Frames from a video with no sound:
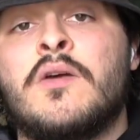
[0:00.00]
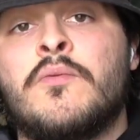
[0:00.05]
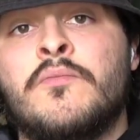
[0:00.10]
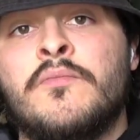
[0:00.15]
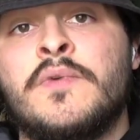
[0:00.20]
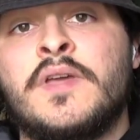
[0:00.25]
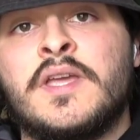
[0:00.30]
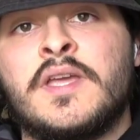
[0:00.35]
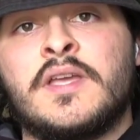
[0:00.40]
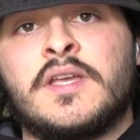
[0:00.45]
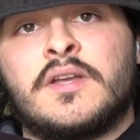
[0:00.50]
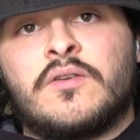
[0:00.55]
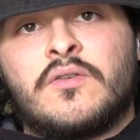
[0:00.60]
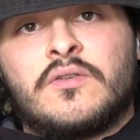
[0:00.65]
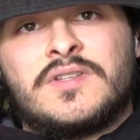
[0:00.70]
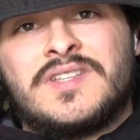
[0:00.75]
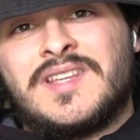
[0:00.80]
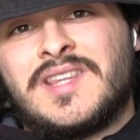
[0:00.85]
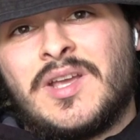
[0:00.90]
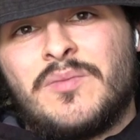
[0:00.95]
Mais euh,
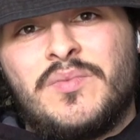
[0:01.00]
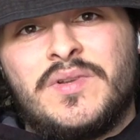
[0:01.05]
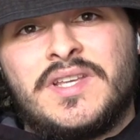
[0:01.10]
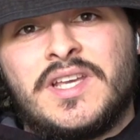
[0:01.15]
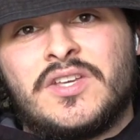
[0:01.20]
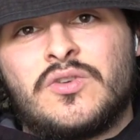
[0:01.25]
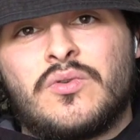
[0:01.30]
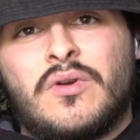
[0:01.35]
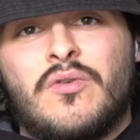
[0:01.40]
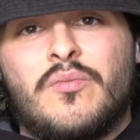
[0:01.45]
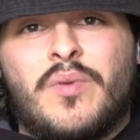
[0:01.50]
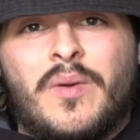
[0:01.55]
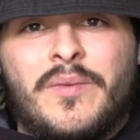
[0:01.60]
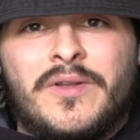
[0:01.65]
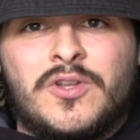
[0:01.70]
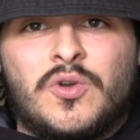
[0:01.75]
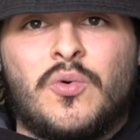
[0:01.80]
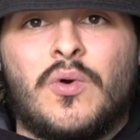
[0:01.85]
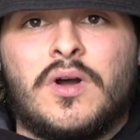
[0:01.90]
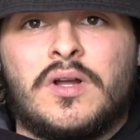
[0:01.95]
cette application va vous
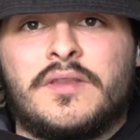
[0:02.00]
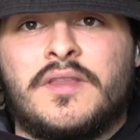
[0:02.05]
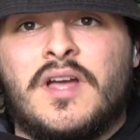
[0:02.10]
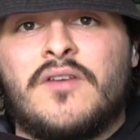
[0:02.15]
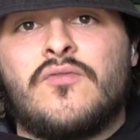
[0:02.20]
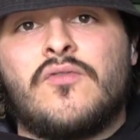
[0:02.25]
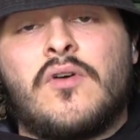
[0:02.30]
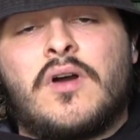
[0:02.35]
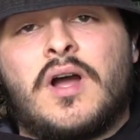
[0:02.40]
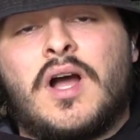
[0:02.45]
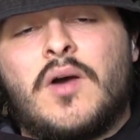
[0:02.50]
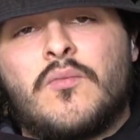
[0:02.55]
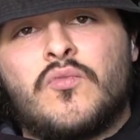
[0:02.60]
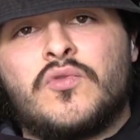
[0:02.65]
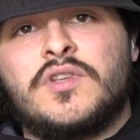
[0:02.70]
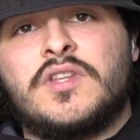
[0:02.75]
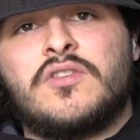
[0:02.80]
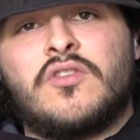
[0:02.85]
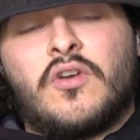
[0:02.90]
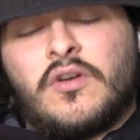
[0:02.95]
permettre quoi D'avoir un
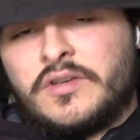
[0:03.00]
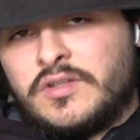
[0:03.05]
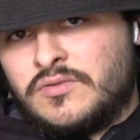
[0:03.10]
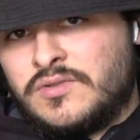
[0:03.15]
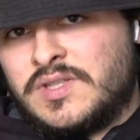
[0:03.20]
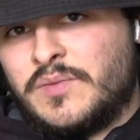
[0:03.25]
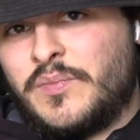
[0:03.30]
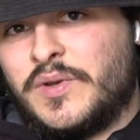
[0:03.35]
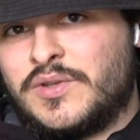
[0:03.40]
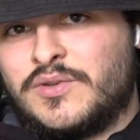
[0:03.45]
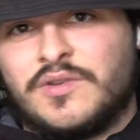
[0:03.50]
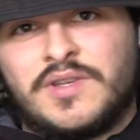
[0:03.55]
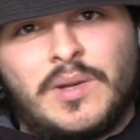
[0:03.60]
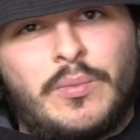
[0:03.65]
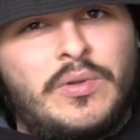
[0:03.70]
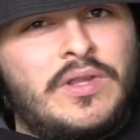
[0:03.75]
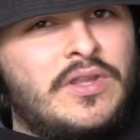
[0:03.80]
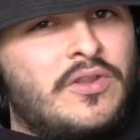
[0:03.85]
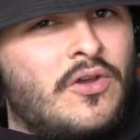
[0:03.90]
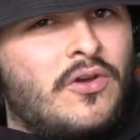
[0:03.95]
moniteur. Si tu sais pas ce que c'est un
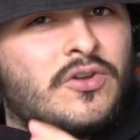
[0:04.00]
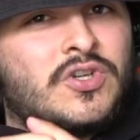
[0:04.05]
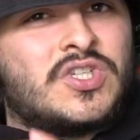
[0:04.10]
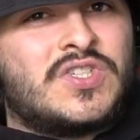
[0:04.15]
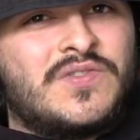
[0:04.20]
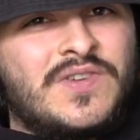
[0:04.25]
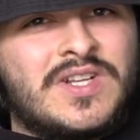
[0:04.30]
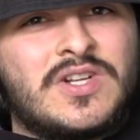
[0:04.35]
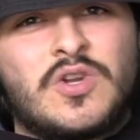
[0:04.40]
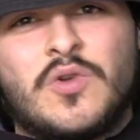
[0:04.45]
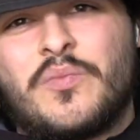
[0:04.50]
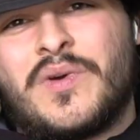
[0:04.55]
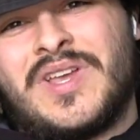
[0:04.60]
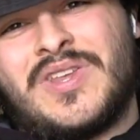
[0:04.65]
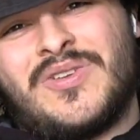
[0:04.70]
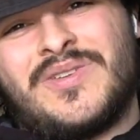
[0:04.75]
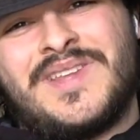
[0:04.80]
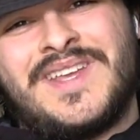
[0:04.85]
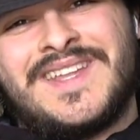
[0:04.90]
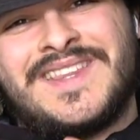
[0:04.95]
moniteur, je vais te le
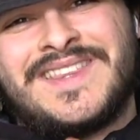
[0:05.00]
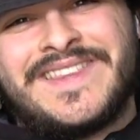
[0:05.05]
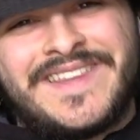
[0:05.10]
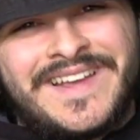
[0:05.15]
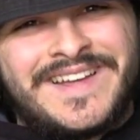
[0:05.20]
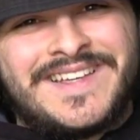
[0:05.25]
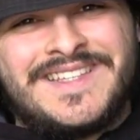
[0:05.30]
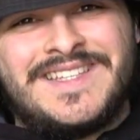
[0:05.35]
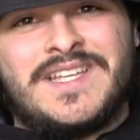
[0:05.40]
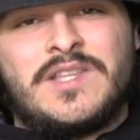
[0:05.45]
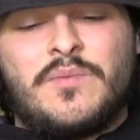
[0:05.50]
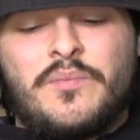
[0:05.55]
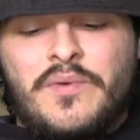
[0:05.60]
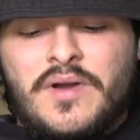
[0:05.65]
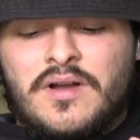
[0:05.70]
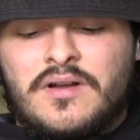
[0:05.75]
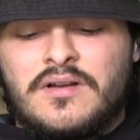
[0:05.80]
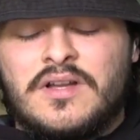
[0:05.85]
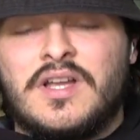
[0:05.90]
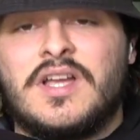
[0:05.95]
présenter, t'inquiète
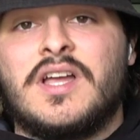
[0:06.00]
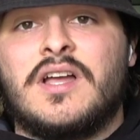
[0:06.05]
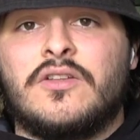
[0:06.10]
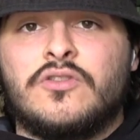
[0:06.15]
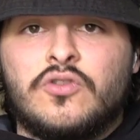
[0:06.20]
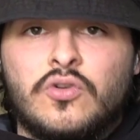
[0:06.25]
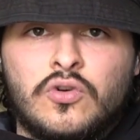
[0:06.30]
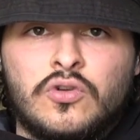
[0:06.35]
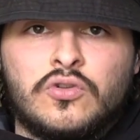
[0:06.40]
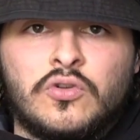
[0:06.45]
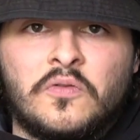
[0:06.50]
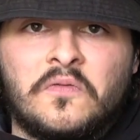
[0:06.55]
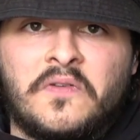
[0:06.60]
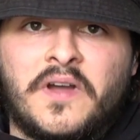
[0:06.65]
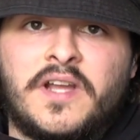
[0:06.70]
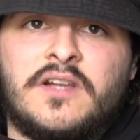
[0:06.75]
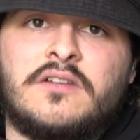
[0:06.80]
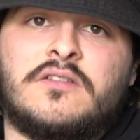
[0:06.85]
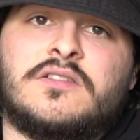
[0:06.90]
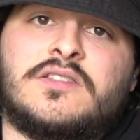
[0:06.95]
pas de
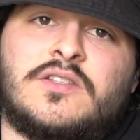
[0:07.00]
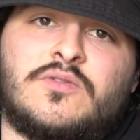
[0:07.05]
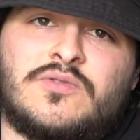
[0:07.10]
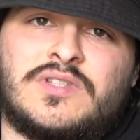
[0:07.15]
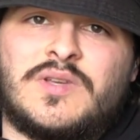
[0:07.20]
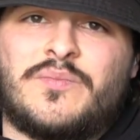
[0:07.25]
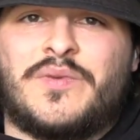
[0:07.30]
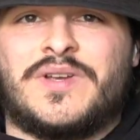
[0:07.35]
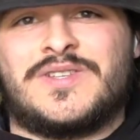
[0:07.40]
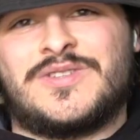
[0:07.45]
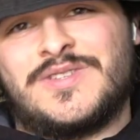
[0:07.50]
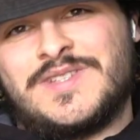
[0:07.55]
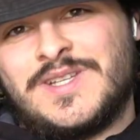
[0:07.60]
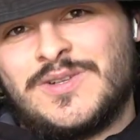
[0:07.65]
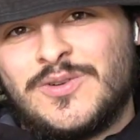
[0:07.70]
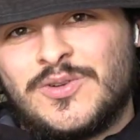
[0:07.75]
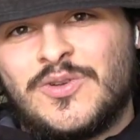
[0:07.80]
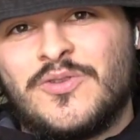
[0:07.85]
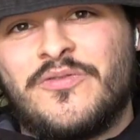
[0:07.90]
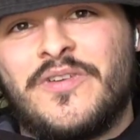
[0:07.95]
l'autofile. Si tu sais pas ce que c'est
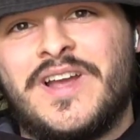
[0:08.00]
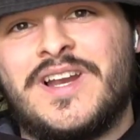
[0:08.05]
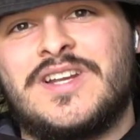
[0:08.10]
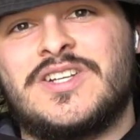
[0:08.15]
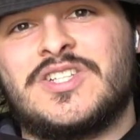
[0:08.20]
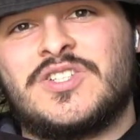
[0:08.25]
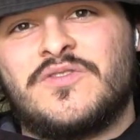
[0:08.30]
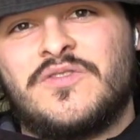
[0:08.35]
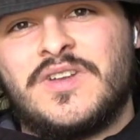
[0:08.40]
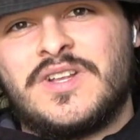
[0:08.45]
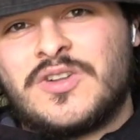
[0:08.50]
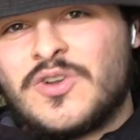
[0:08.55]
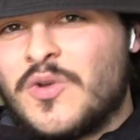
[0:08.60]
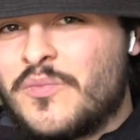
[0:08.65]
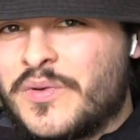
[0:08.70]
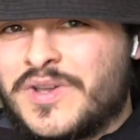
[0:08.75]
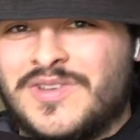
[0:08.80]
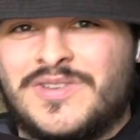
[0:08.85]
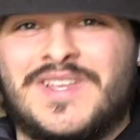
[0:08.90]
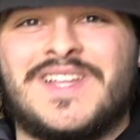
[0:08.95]
de l'autofile, je vais te le
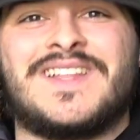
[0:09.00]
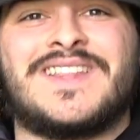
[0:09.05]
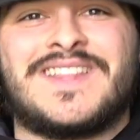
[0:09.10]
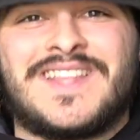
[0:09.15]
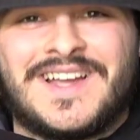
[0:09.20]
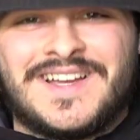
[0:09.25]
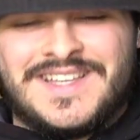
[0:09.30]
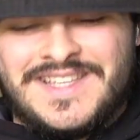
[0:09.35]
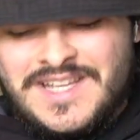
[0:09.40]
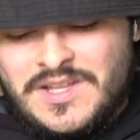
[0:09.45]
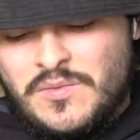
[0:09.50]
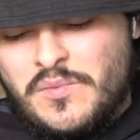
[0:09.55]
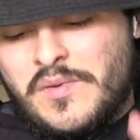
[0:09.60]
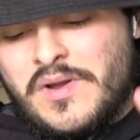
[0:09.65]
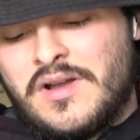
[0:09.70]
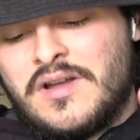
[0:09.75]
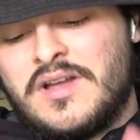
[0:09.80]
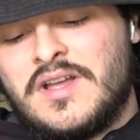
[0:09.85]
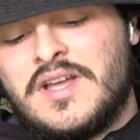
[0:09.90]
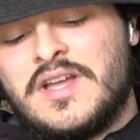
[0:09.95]
présenter, t'inquiète
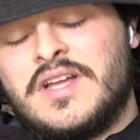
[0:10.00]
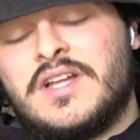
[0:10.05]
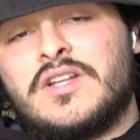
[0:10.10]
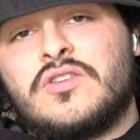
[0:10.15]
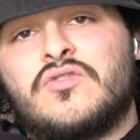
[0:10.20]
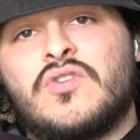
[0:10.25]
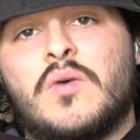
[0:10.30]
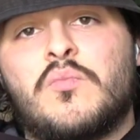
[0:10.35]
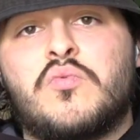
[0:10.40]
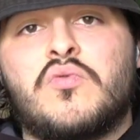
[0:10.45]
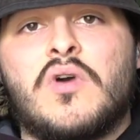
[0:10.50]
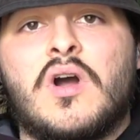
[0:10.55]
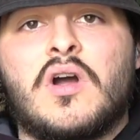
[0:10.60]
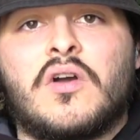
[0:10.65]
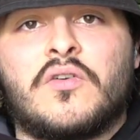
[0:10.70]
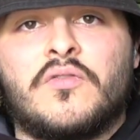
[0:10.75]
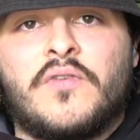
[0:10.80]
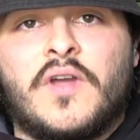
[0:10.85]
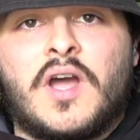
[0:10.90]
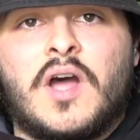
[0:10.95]
pas. Tu vas
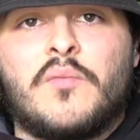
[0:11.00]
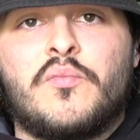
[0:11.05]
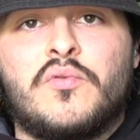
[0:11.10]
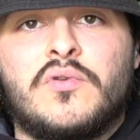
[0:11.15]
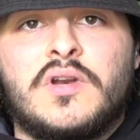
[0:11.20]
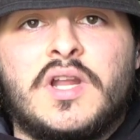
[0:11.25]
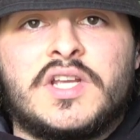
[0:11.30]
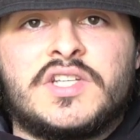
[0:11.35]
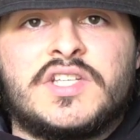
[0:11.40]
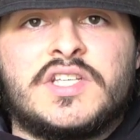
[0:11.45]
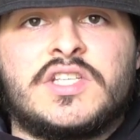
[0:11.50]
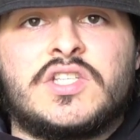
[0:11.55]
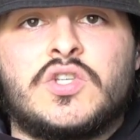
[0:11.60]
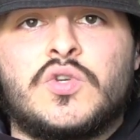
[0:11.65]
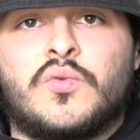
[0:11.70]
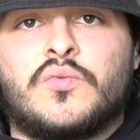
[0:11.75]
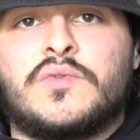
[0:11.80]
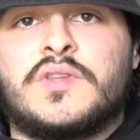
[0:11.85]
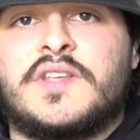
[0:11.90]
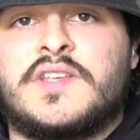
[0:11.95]
pouvoir faire un peu de la
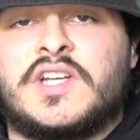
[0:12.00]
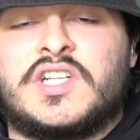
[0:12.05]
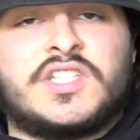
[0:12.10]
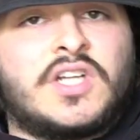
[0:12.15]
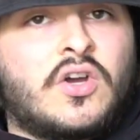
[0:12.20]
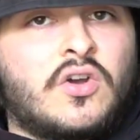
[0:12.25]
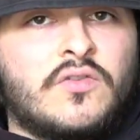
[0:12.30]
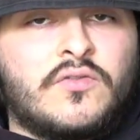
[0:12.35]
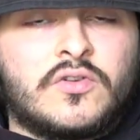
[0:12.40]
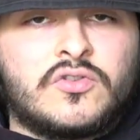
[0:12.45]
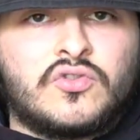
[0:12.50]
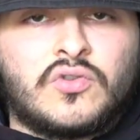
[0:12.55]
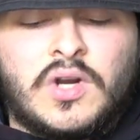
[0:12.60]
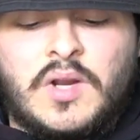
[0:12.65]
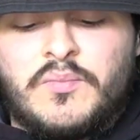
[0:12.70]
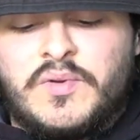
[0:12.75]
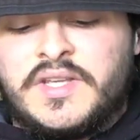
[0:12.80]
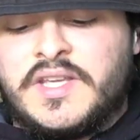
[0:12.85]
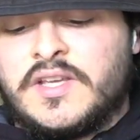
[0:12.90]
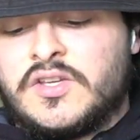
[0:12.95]
gestion de tes achats-reventes sur
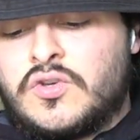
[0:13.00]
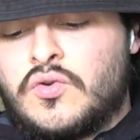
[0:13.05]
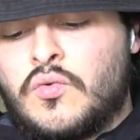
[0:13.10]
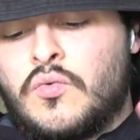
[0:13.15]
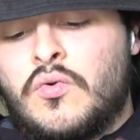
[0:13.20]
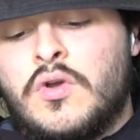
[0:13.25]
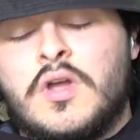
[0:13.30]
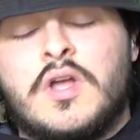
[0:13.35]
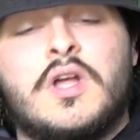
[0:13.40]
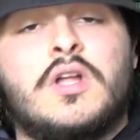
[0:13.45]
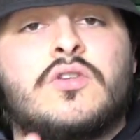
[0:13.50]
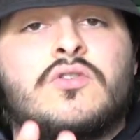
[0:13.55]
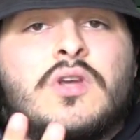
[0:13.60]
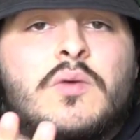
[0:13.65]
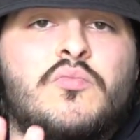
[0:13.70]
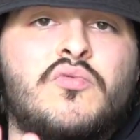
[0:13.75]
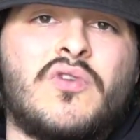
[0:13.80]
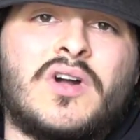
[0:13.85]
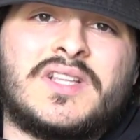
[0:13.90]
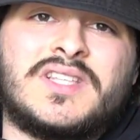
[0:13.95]
l'application, tu
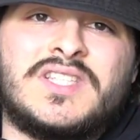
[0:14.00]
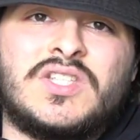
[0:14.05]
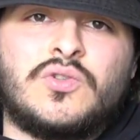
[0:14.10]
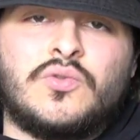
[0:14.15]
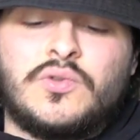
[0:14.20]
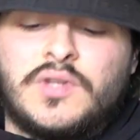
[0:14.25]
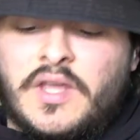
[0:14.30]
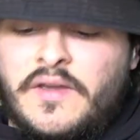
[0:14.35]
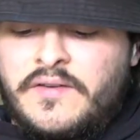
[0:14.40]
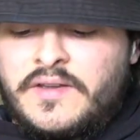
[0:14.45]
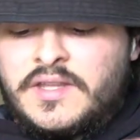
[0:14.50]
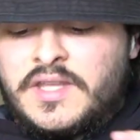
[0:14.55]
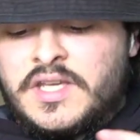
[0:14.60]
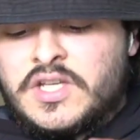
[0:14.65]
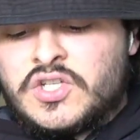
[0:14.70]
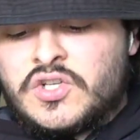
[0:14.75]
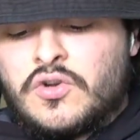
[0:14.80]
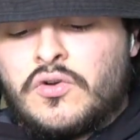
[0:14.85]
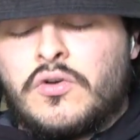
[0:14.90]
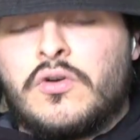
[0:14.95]
vas pouvoir discuter avec
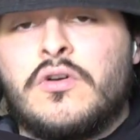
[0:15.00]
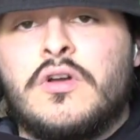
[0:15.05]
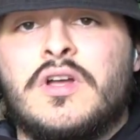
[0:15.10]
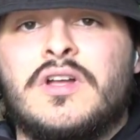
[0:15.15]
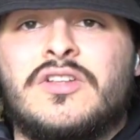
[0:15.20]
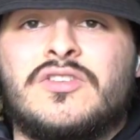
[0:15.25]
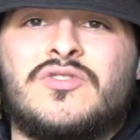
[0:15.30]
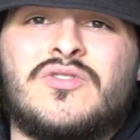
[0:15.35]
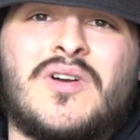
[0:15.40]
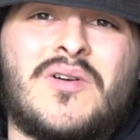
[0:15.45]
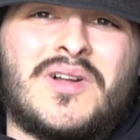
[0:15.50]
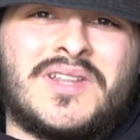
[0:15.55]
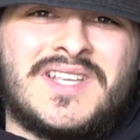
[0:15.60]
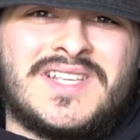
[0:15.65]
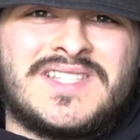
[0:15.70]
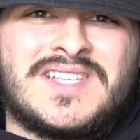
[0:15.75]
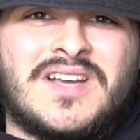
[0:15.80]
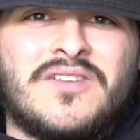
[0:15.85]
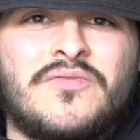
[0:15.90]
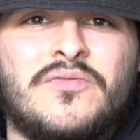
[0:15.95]
des gens, tu vas avoir
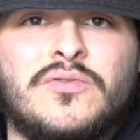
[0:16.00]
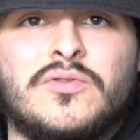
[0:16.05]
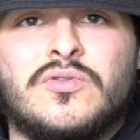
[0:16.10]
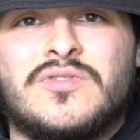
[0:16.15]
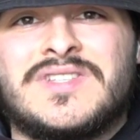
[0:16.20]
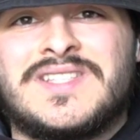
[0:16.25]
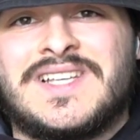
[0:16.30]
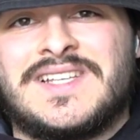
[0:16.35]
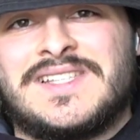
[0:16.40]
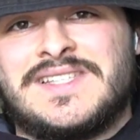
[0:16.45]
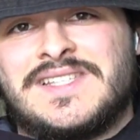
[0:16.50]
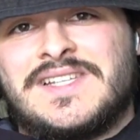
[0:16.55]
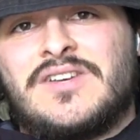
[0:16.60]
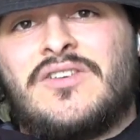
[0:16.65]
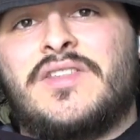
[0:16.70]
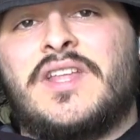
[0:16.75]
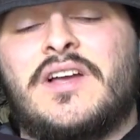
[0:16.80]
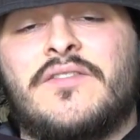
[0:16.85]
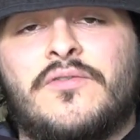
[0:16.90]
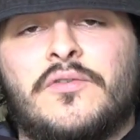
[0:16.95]
des infos de zinzin
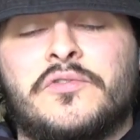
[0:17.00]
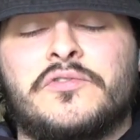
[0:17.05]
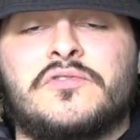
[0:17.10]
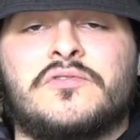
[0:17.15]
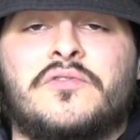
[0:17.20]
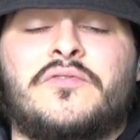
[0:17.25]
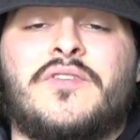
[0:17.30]
en avance.